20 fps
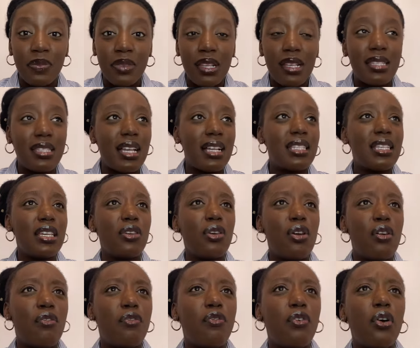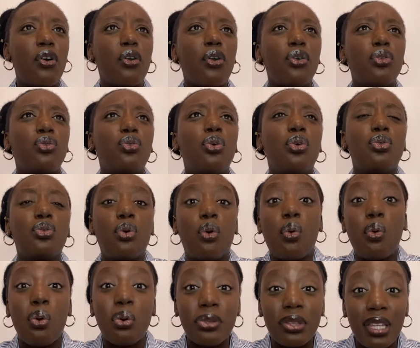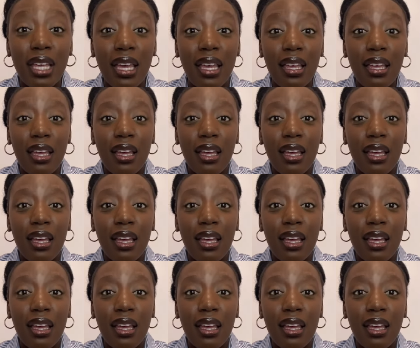C'est-à-dire que faut que de ton côté,